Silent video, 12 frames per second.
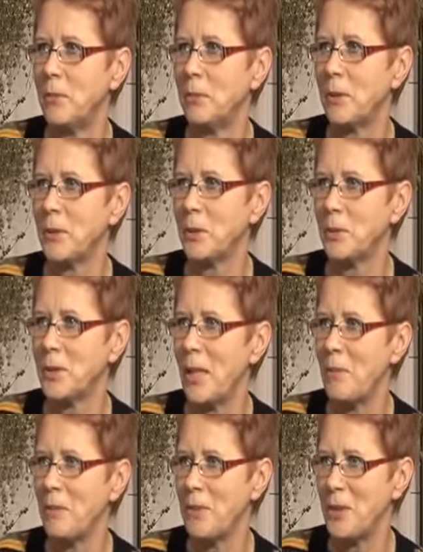Po prostu
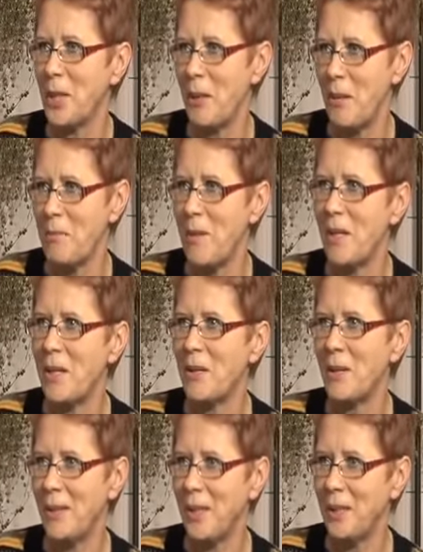sama widziałam
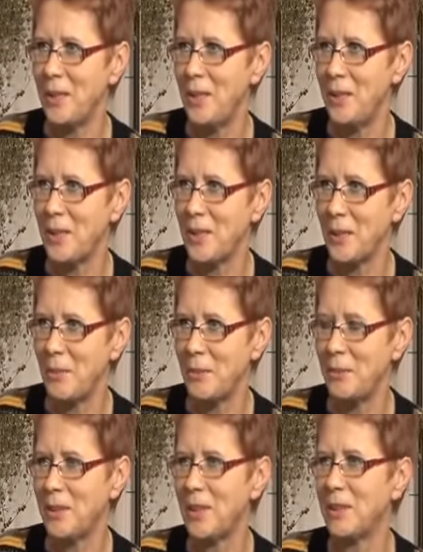kolejki
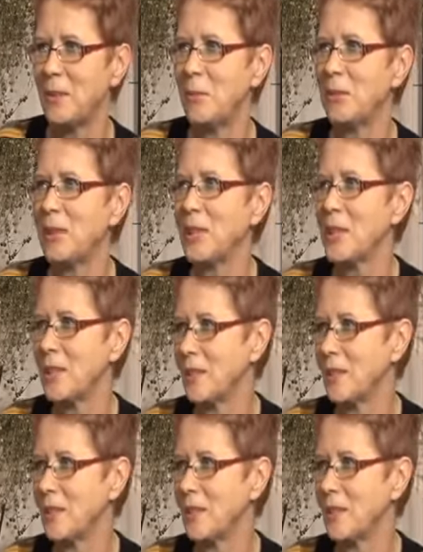niesamowite. No, no jesteśmy też...